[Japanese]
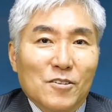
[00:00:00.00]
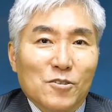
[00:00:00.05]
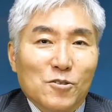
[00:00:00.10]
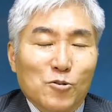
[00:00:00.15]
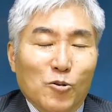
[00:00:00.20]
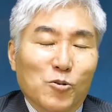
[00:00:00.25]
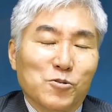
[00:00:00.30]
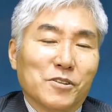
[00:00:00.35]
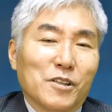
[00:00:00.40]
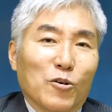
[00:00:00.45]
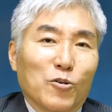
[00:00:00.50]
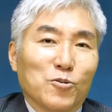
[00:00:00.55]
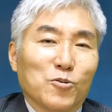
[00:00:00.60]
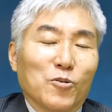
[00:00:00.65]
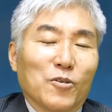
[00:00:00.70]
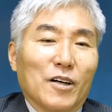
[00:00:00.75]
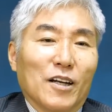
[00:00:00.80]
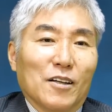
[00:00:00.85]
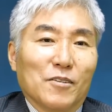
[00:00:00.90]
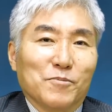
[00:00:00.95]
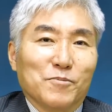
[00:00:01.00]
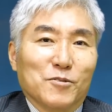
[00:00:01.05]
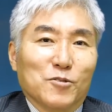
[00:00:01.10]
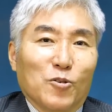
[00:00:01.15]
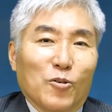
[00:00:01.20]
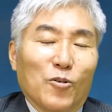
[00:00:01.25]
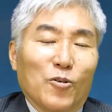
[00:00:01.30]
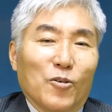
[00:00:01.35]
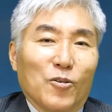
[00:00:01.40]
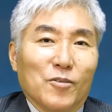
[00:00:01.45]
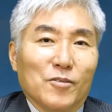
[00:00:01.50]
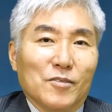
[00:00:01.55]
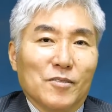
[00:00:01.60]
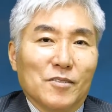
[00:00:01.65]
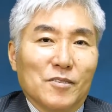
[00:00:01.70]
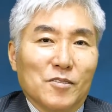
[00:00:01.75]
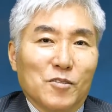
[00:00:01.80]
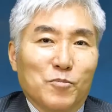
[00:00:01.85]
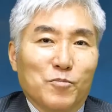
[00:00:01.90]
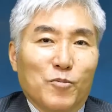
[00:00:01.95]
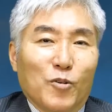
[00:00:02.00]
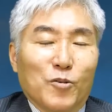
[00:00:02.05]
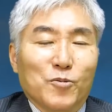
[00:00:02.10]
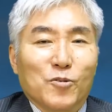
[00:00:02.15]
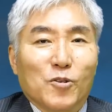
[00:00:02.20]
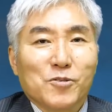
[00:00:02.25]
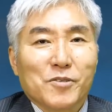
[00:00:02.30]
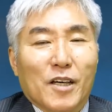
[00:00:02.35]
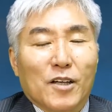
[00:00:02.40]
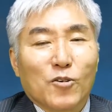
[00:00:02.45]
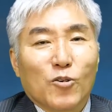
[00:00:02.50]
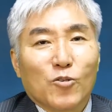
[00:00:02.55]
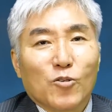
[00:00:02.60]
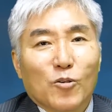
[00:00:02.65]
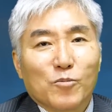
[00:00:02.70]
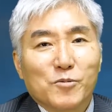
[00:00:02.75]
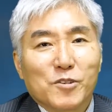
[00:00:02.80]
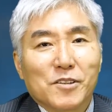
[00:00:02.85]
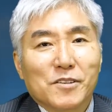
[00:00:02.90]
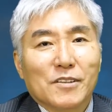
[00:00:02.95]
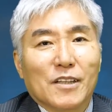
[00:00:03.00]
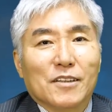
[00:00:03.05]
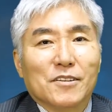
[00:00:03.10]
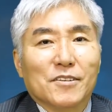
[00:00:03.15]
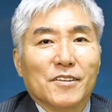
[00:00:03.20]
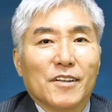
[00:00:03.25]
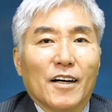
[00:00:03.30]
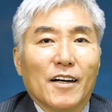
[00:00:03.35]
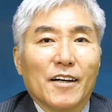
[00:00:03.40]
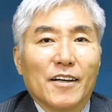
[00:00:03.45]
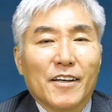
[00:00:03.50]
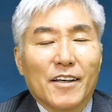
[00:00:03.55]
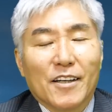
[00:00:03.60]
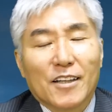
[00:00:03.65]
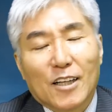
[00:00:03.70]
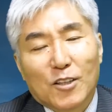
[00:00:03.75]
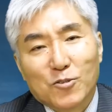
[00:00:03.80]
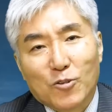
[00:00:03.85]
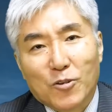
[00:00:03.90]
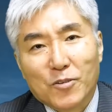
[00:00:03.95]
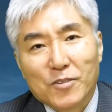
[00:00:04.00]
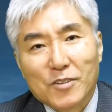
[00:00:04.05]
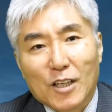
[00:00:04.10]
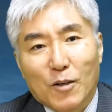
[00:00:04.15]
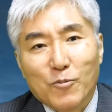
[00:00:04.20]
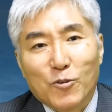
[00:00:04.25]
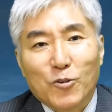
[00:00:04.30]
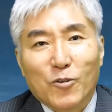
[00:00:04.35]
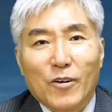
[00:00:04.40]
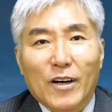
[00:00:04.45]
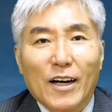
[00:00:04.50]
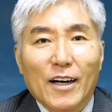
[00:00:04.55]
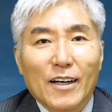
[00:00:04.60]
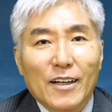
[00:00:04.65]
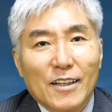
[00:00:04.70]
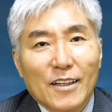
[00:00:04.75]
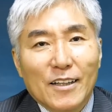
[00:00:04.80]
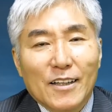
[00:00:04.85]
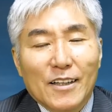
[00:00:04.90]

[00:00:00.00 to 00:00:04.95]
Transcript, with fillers: そうしたことから見ると日本の戦後の文学や映画といったものが